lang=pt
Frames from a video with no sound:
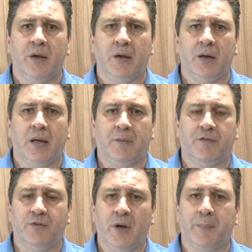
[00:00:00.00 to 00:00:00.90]
Ele
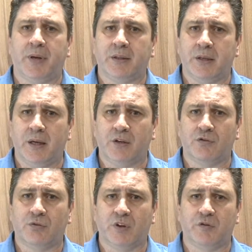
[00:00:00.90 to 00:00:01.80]
foi aprender
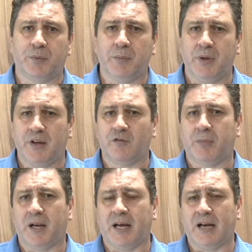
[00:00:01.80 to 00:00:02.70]
as suas primeiras
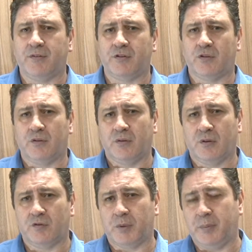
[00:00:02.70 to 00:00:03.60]
palavras,
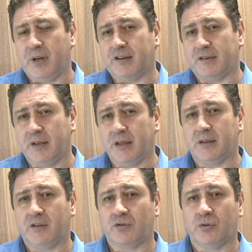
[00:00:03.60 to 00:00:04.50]
as primeiras
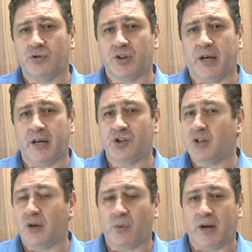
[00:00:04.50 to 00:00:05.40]
letras, quando já é,
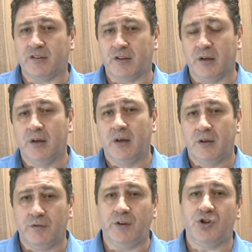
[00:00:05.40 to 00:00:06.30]
tinha quase
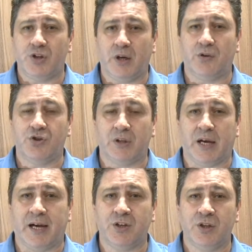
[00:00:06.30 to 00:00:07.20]
20 anos de
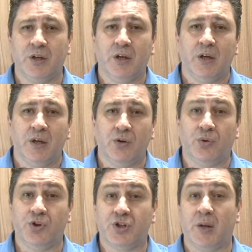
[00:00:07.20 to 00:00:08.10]
idade e
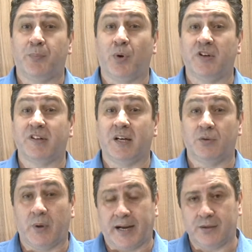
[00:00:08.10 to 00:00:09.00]
hoje ele é
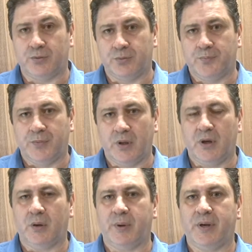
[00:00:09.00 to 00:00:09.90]
pós-graduado. Então
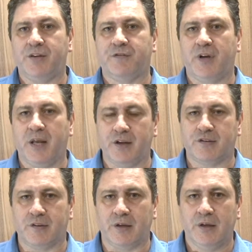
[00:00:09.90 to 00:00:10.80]
ele é uma
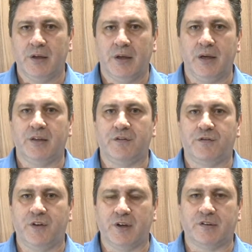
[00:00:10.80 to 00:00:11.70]
referência em
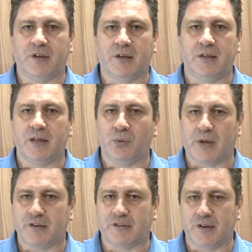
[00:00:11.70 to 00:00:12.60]
defesa da
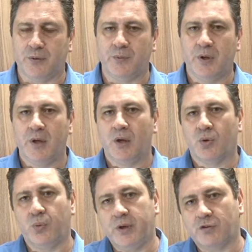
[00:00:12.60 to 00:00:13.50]
educação.
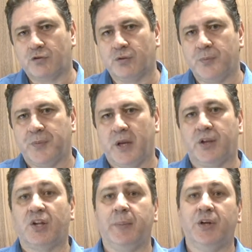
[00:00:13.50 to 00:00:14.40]
Com isso,
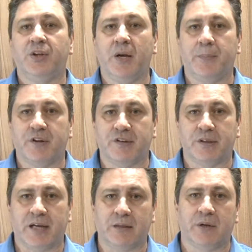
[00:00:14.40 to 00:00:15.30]
ele também tem
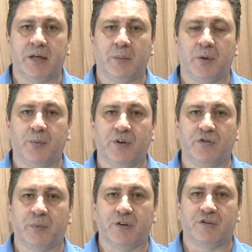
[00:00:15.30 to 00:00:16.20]
apresentado na Câmara
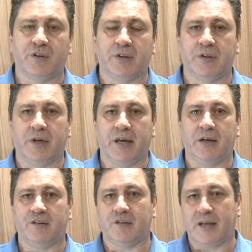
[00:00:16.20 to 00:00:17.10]
Municipal de Santo André e
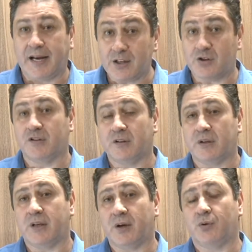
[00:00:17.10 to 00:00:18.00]
na cidade de Santo
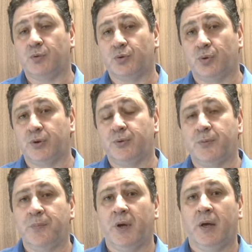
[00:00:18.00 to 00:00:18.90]
André como
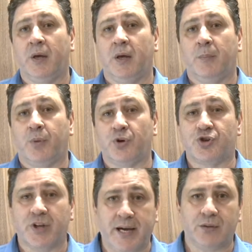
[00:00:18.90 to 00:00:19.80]
todo
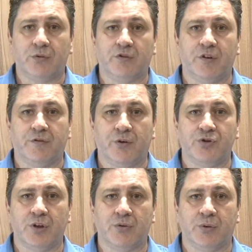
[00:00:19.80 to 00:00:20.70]
projetos que vão
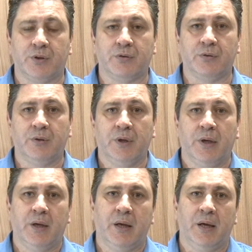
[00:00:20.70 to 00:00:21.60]
de encontro
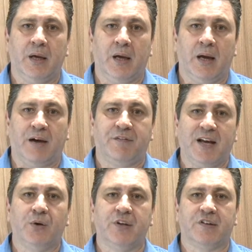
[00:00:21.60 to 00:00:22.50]
é, a
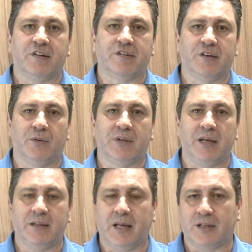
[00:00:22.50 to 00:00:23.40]
valorização da
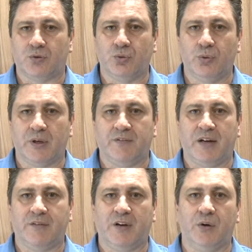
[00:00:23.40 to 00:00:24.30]
literatura, a
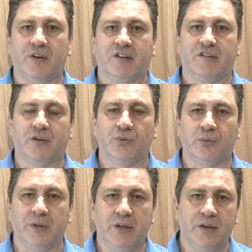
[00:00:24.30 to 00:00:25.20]
valorização
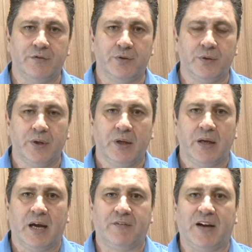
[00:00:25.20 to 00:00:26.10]
do livro,
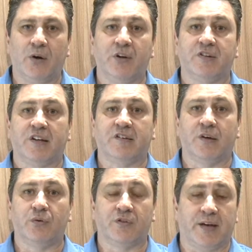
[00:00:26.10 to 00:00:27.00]
a
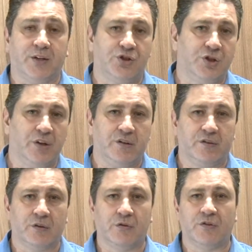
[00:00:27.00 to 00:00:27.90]
valorização dos
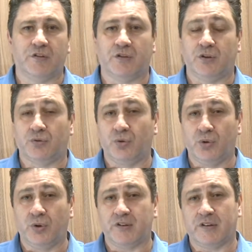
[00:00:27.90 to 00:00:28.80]
artistas, dos
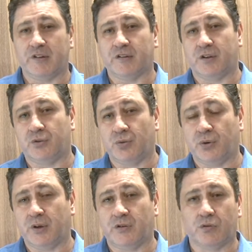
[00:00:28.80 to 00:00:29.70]
escritores, das
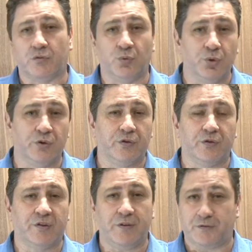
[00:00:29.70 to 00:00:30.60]
escritoras, dos
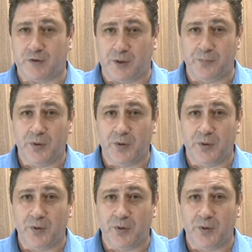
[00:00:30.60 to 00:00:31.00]
músicos, enfim.